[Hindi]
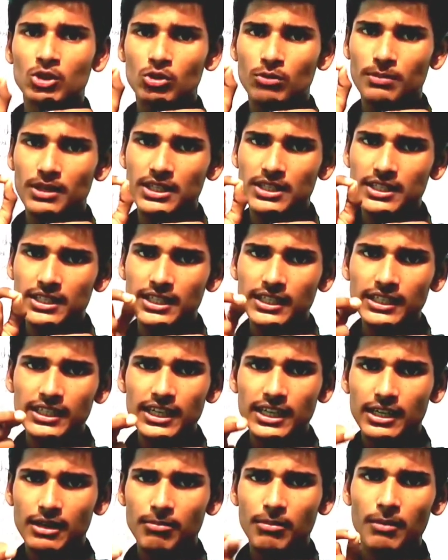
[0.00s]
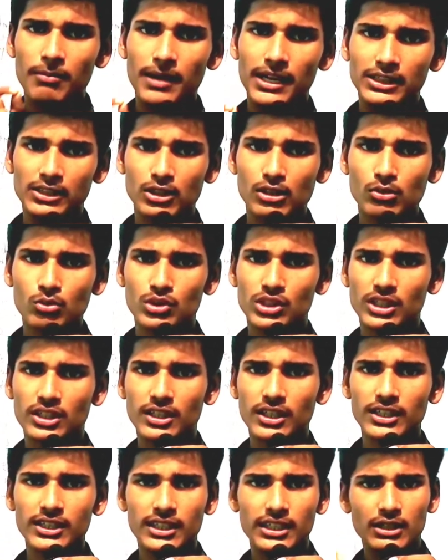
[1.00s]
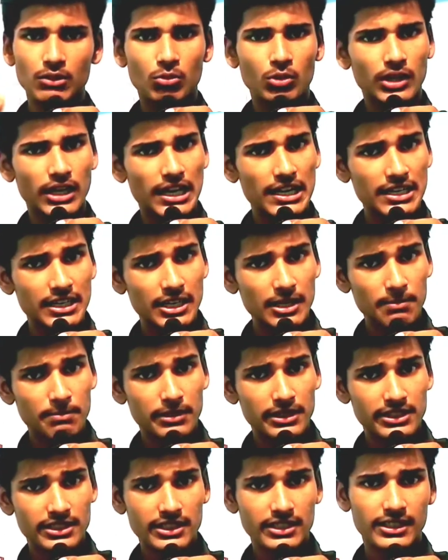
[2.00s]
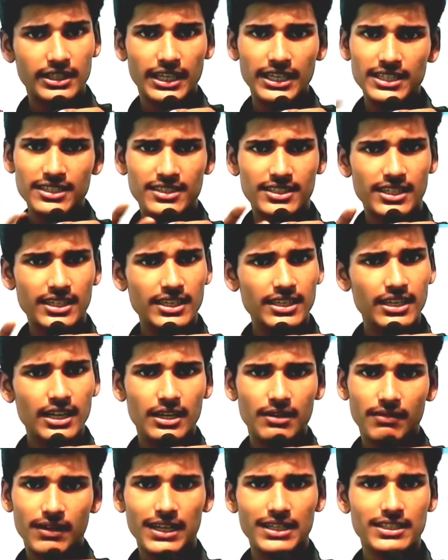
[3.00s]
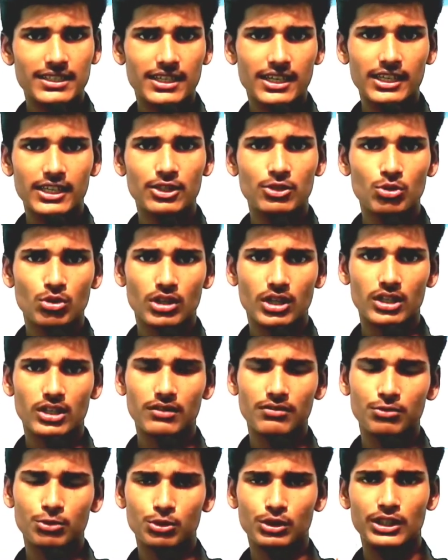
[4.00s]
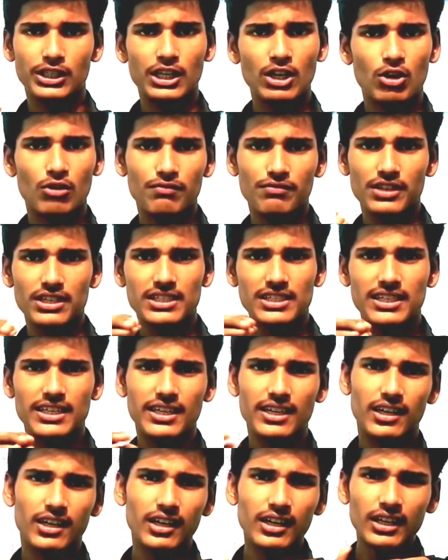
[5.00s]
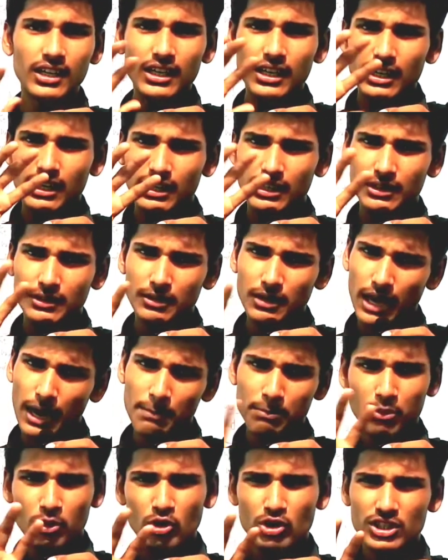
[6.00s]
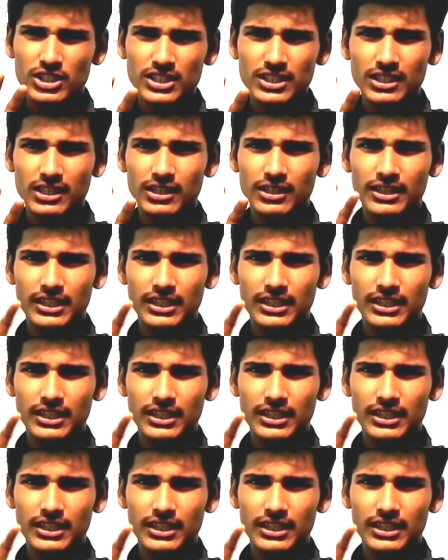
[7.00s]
तो बेसिकली अगर मैं बात करूँ जनरल के लिए वो नाइन्टी परसेंटाइल जेई एडवांस के लिए जो कट ऑफ होती है ऑब्वियसली अप्रॉक्स